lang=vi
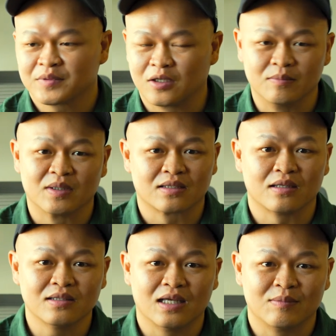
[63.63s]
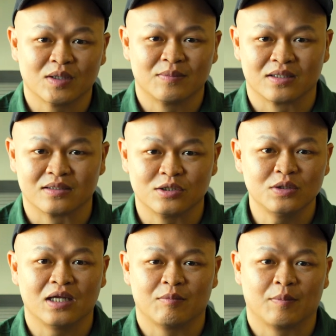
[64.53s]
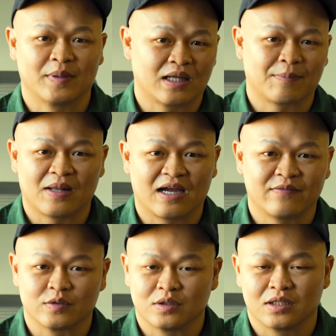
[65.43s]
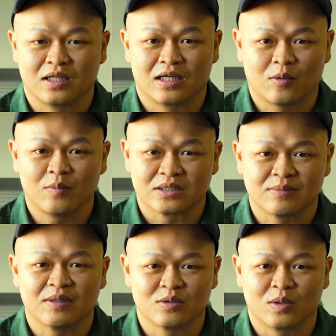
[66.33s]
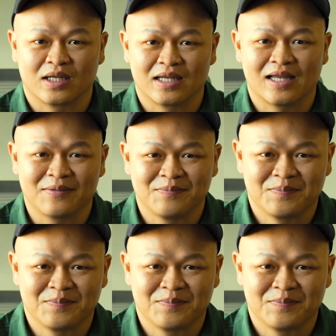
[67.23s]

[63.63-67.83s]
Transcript: tự mình tính điểm cho mình trước khi mình apply vào chương trình hệ thống Experience này nha